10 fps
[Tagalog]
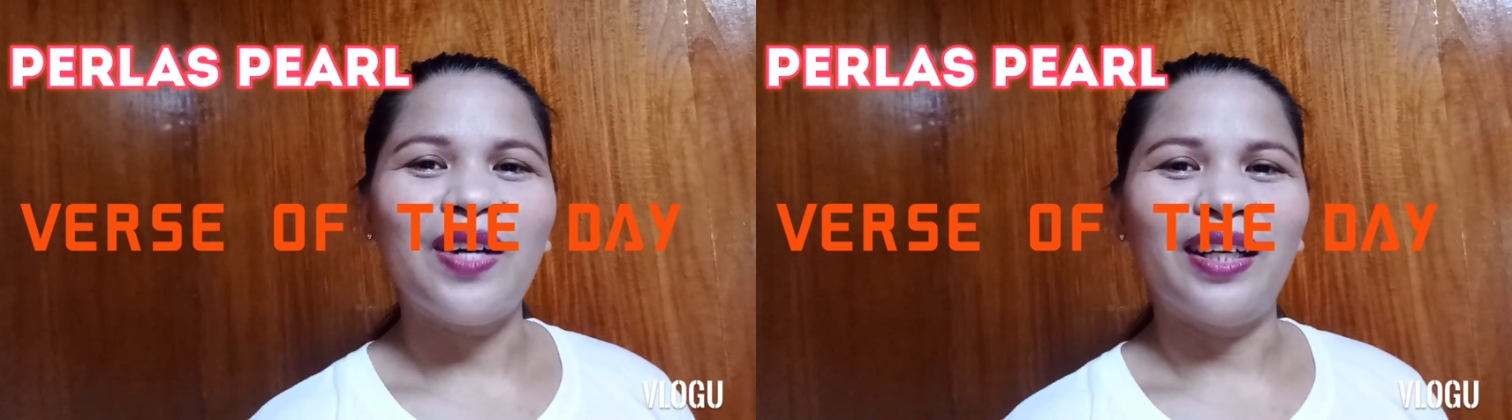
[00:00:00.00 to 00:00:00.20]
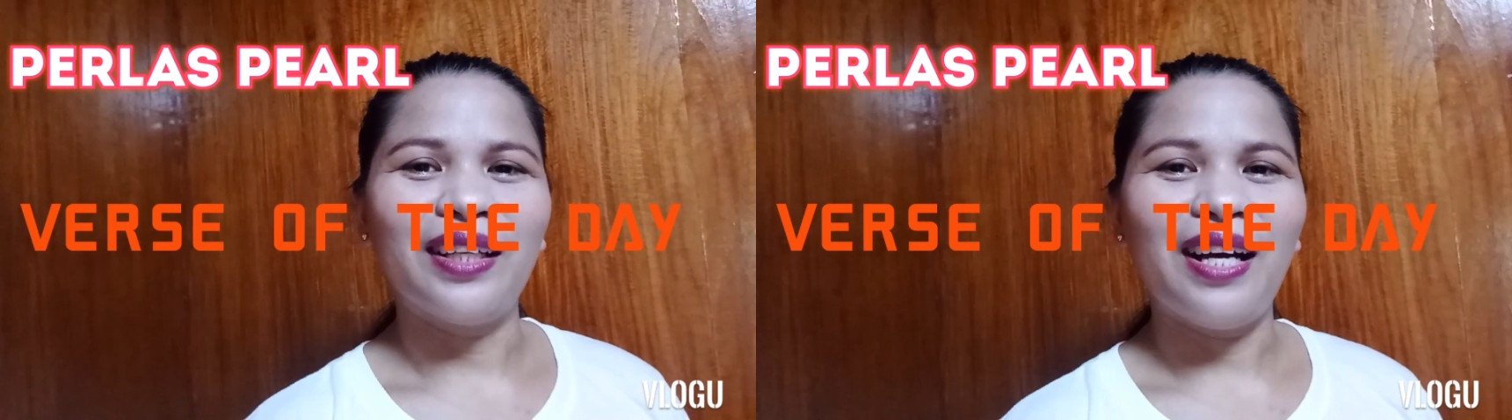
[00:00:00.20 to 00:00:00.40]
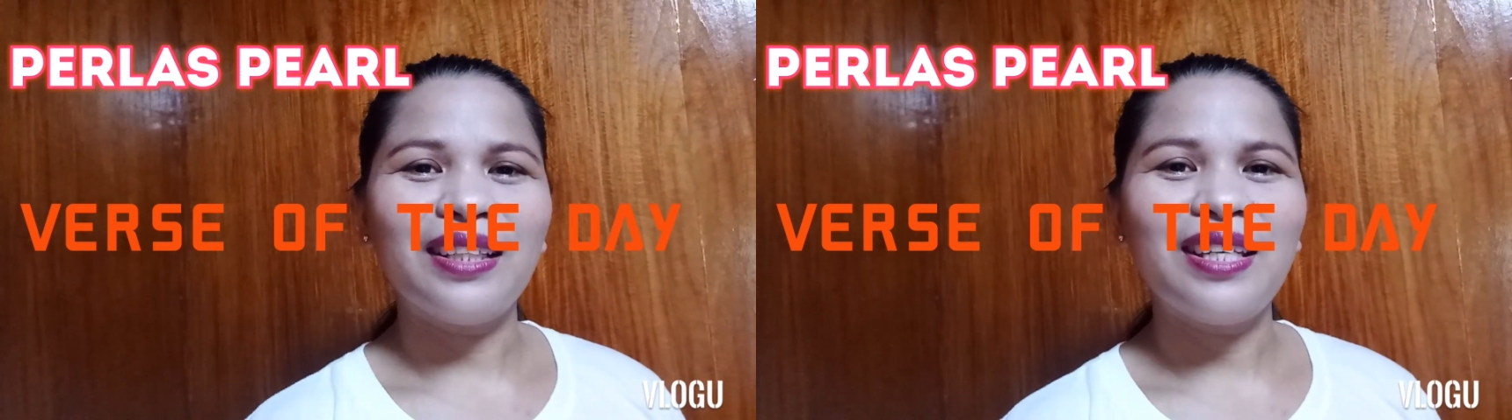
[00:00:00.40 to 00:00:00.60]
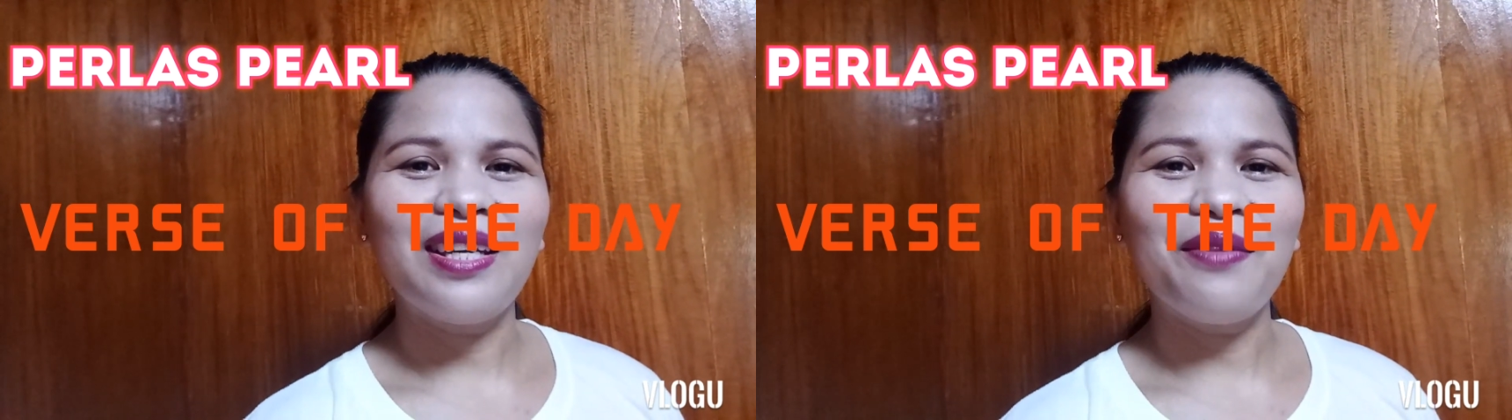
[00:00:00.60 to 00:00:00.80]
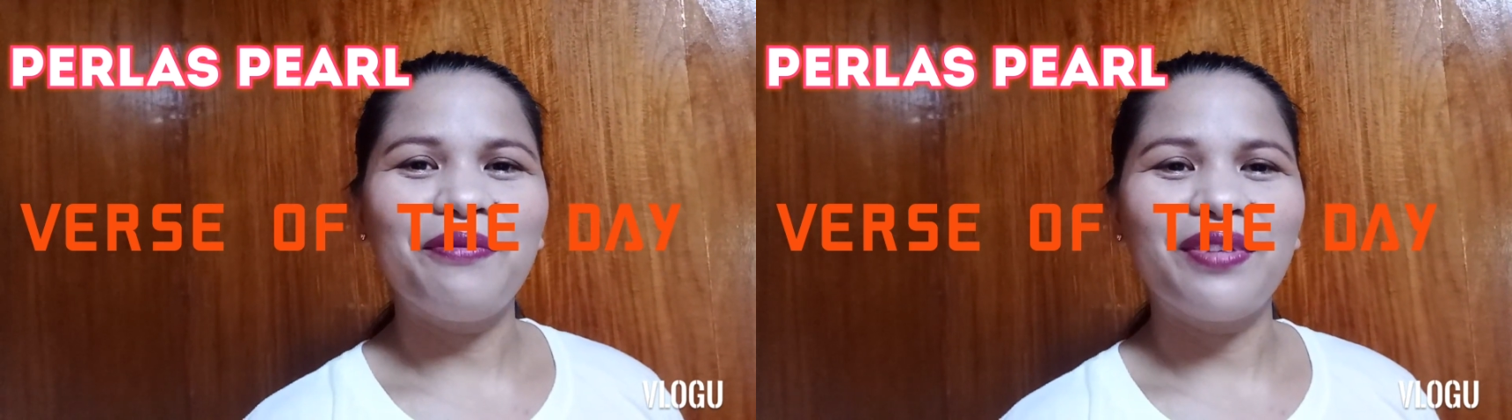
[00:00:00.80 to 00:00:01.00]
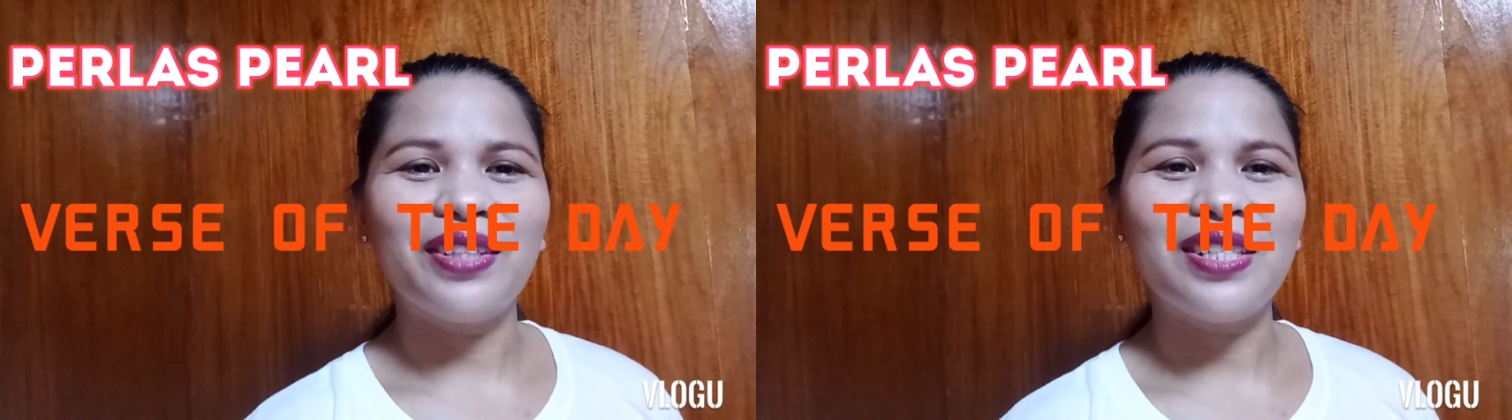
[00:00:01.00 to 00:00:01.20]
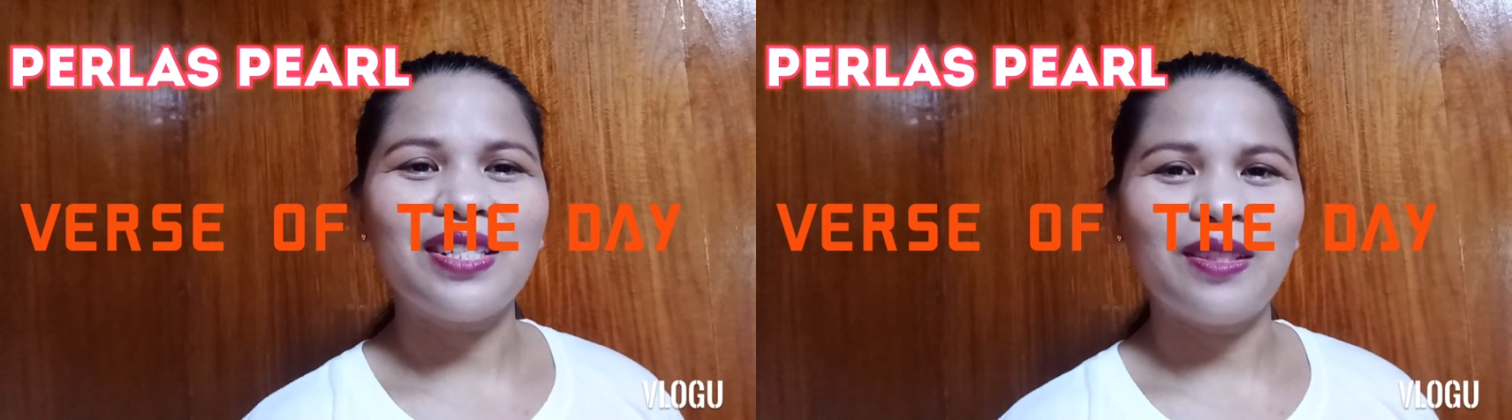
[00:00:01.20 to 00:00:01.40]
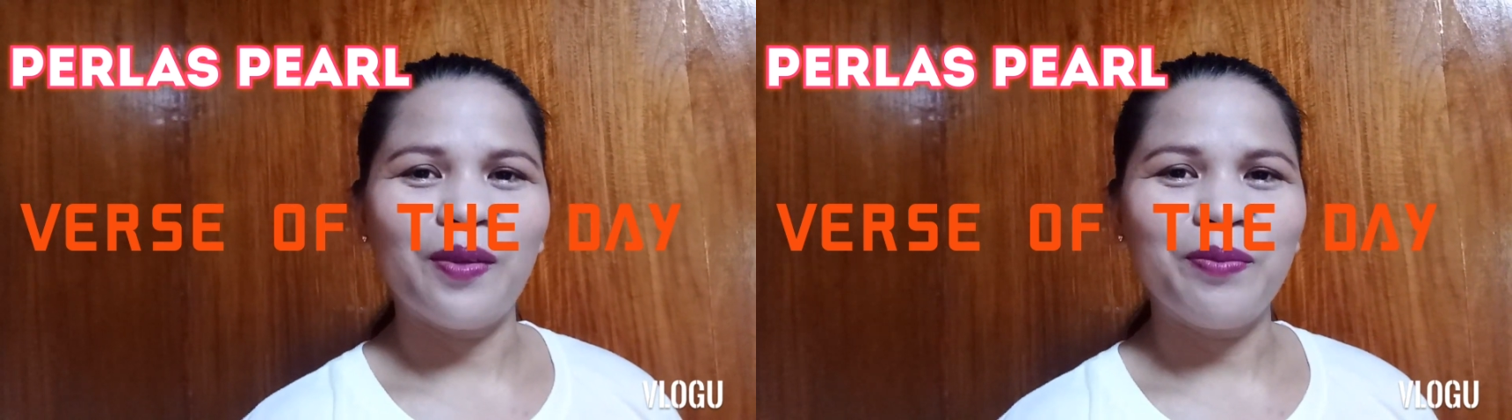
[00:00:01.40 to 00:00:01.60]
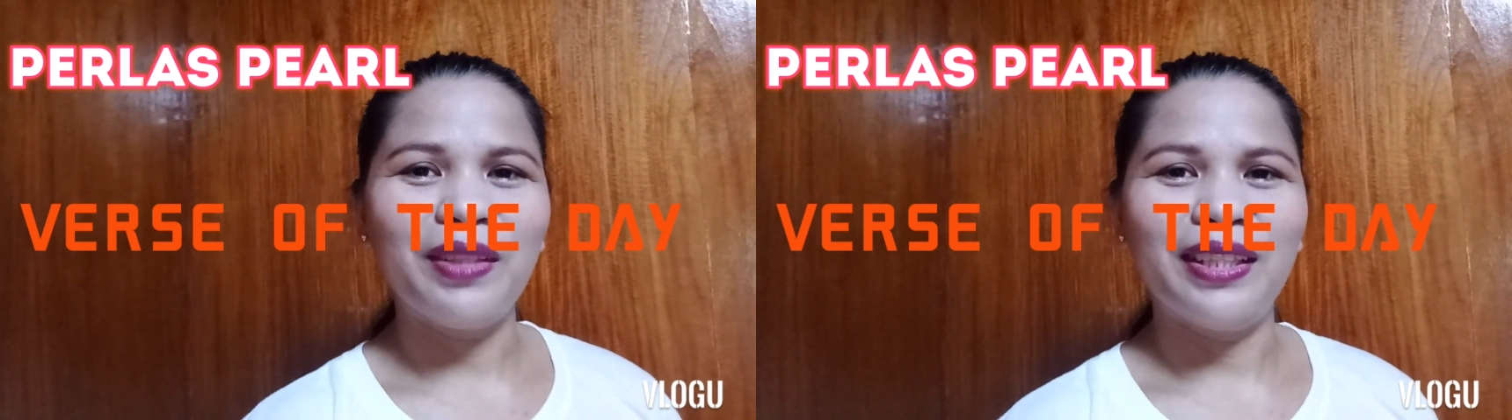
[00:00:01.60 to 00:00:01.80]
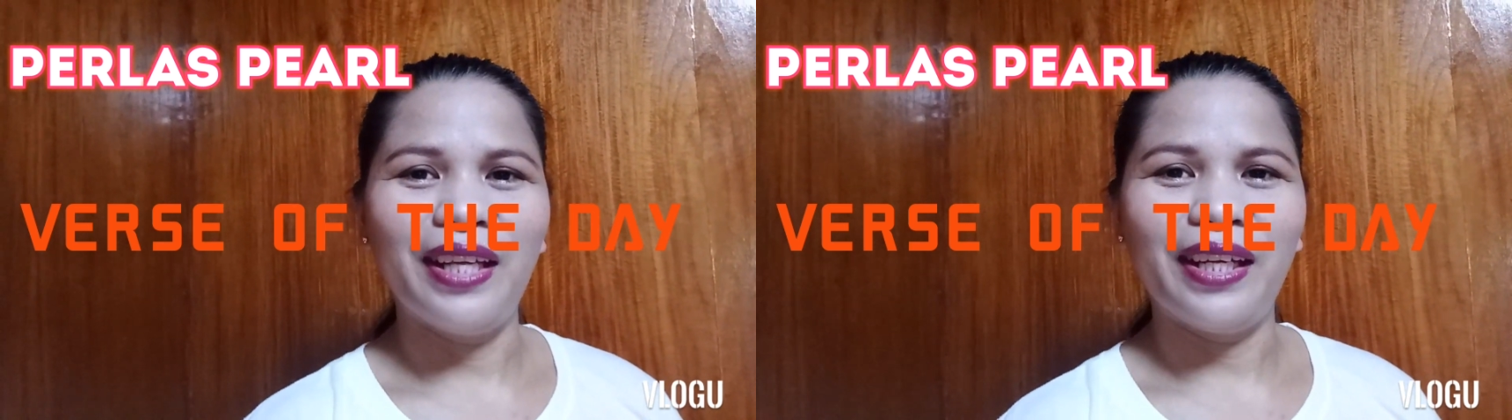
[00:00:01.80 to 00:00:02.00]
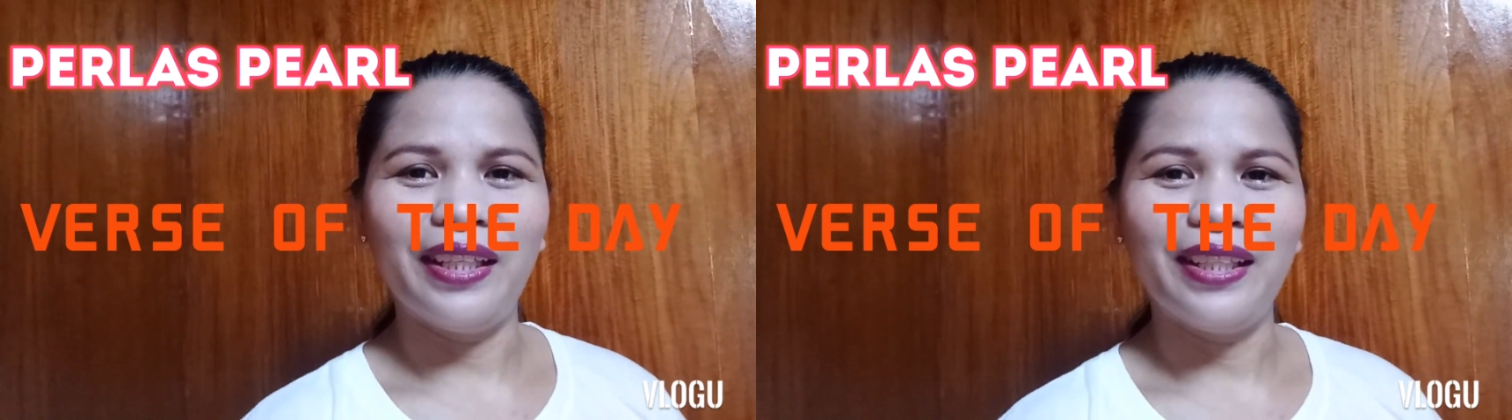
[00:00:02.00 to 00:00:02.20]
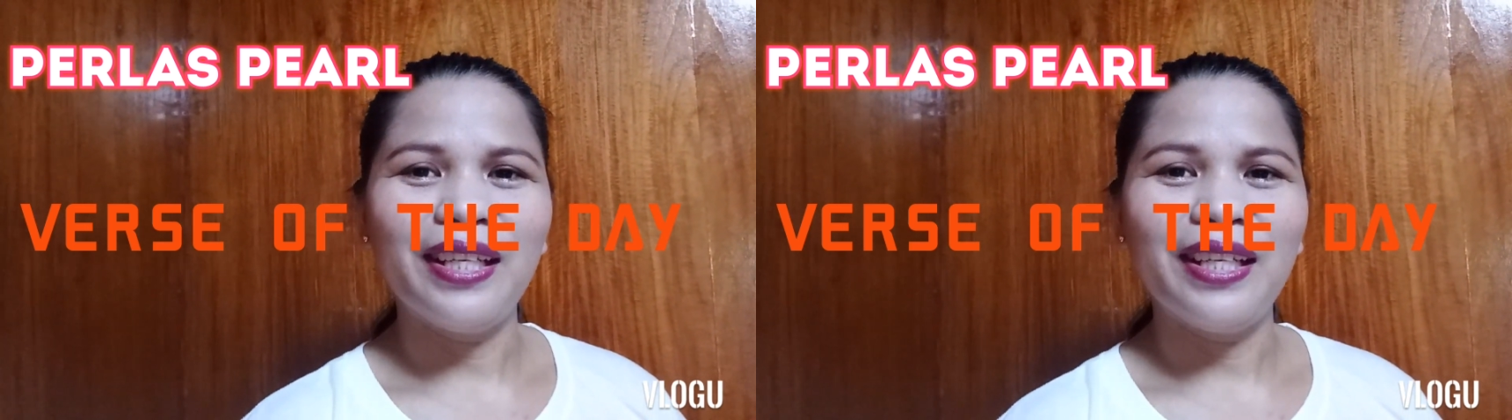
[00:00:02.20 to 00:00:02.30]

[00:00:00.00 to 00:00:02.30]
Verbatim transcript: ang aking verse of the day.